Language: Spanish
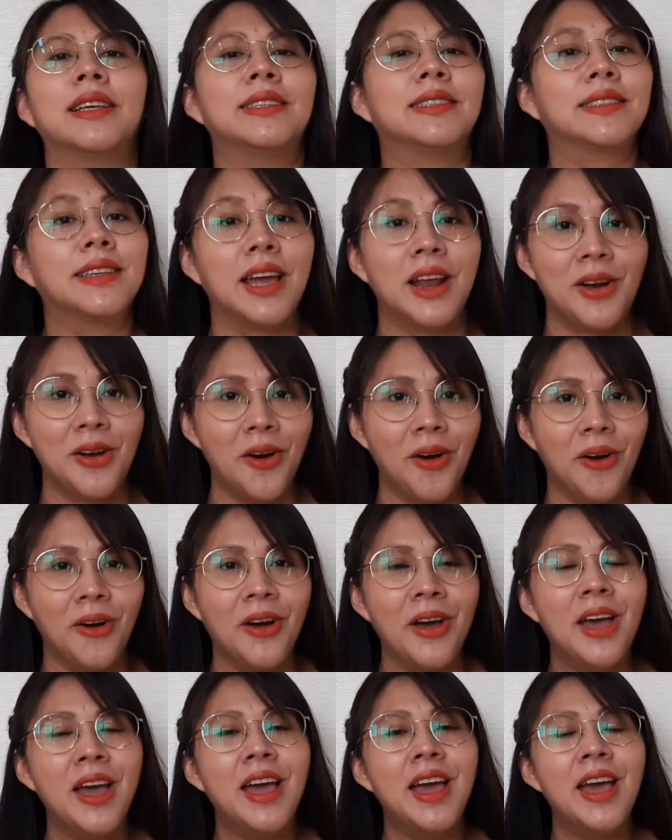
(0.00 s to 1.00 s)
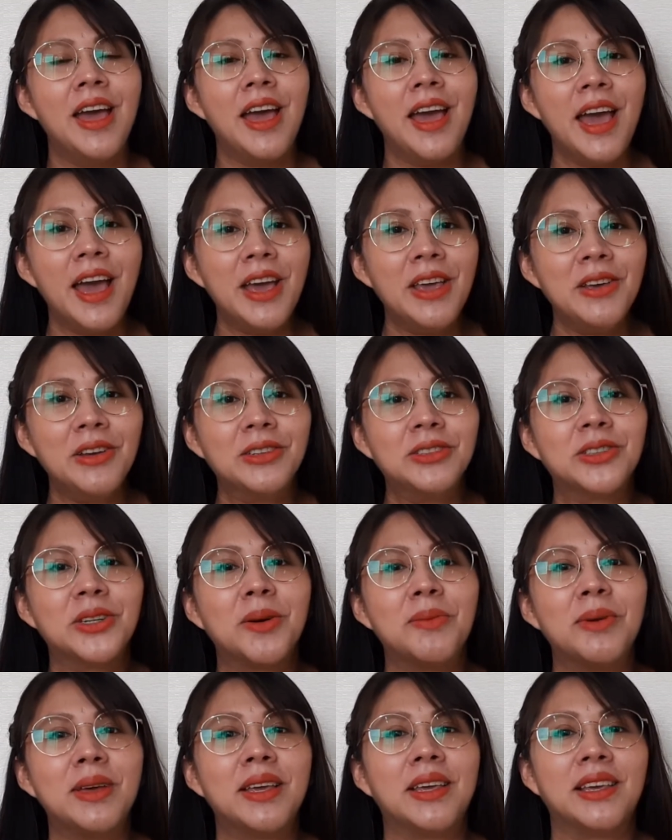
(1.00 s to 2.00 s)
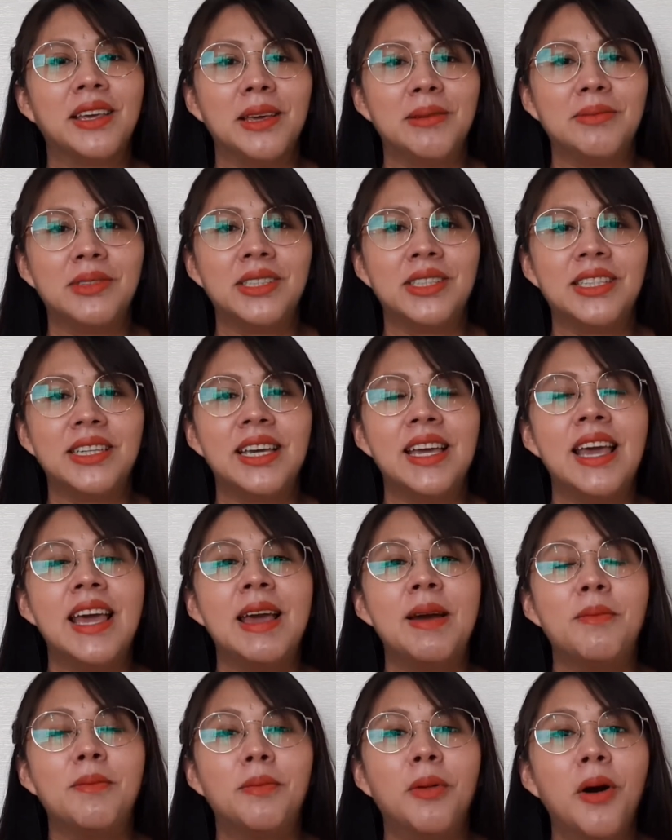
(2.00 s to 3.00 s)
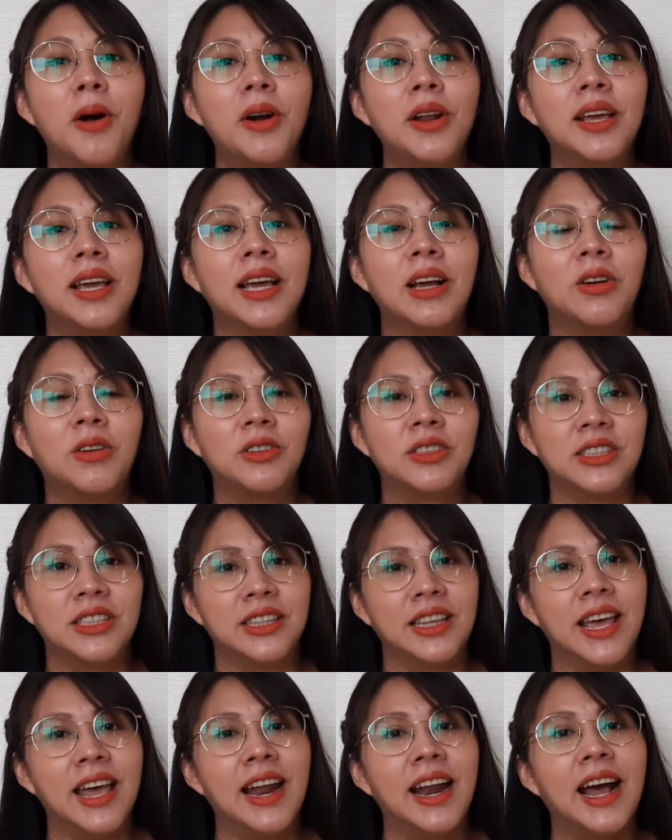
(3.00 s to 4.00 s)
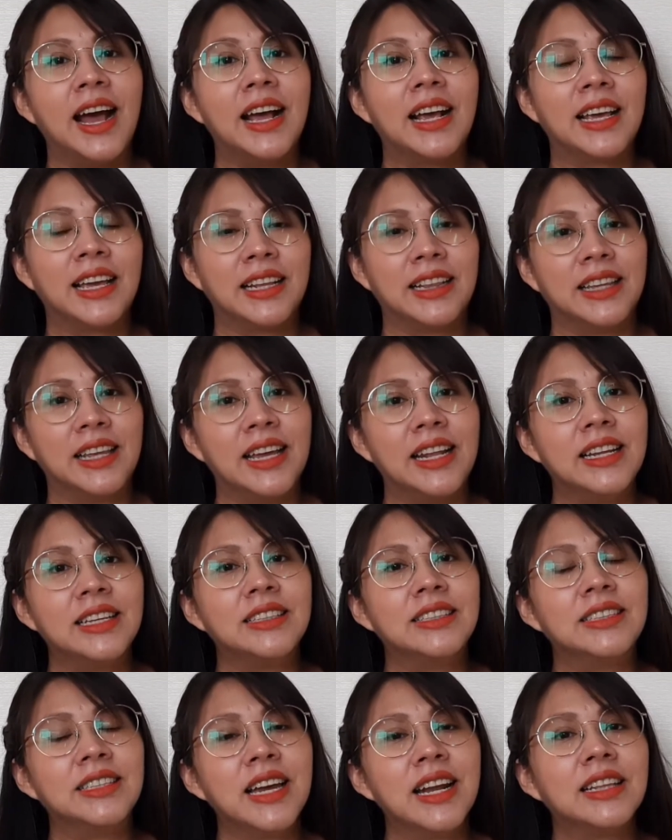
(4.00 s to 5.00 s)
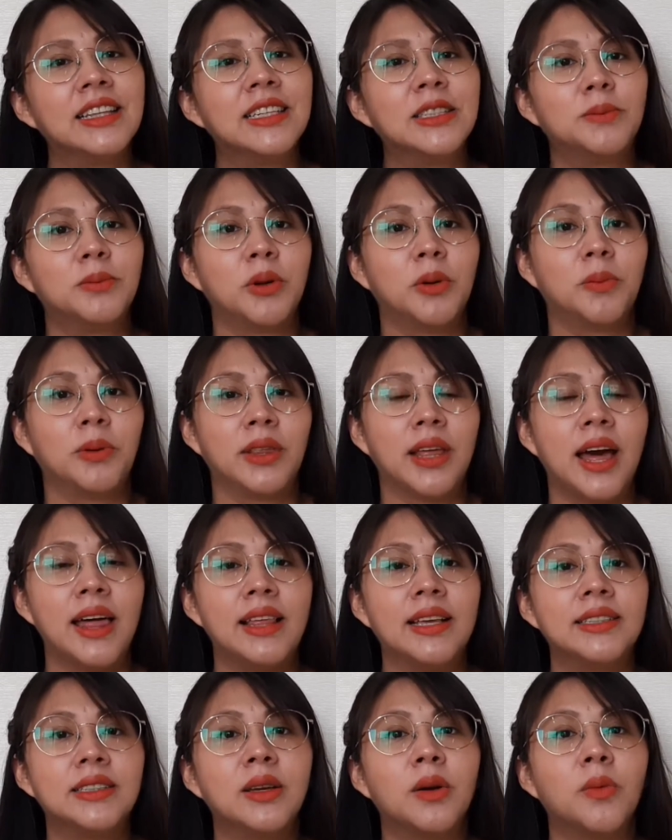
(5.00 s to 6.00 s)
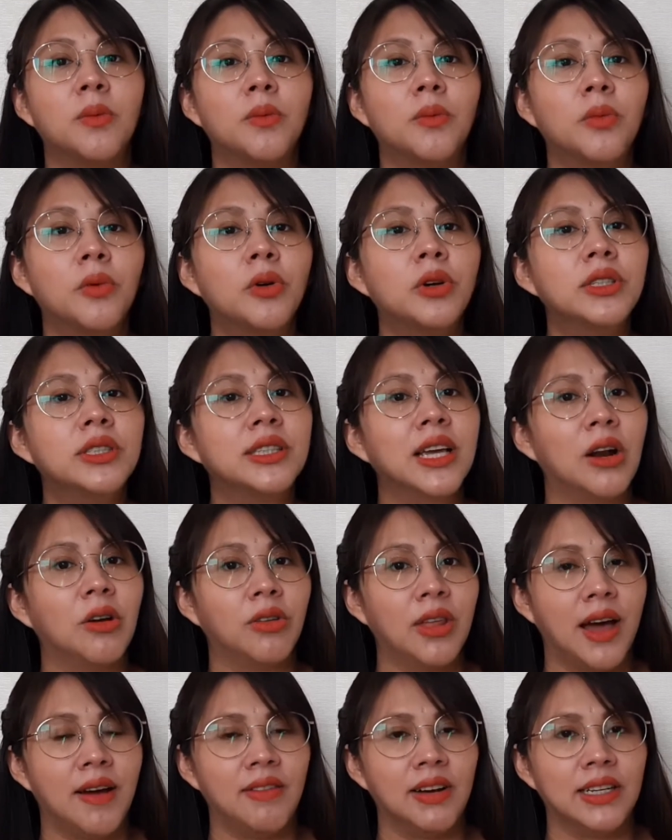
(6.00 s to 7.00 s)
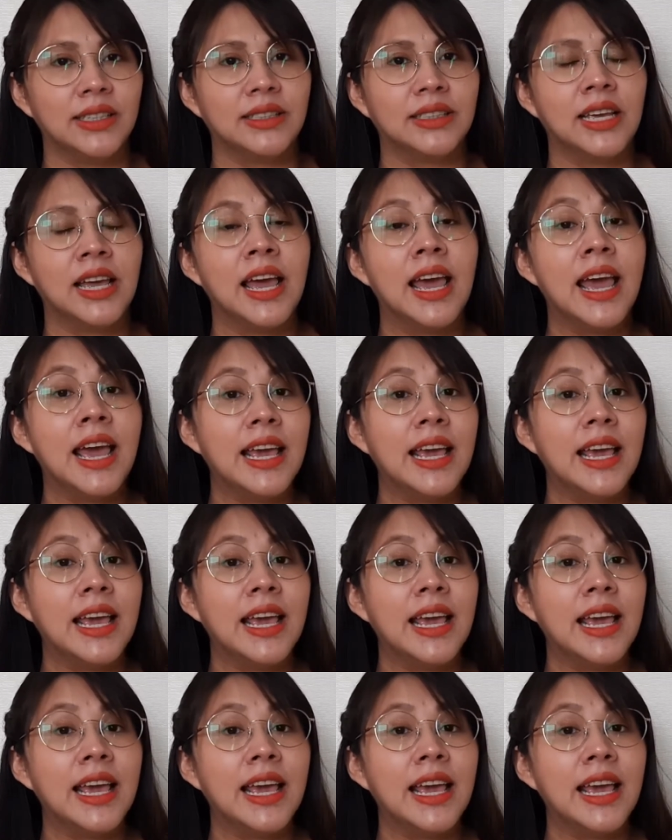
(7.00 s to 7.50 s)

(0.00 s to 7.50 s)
que no. Ellos comen kimchi porque consideran que tienen ciertas propiedades muy saludables.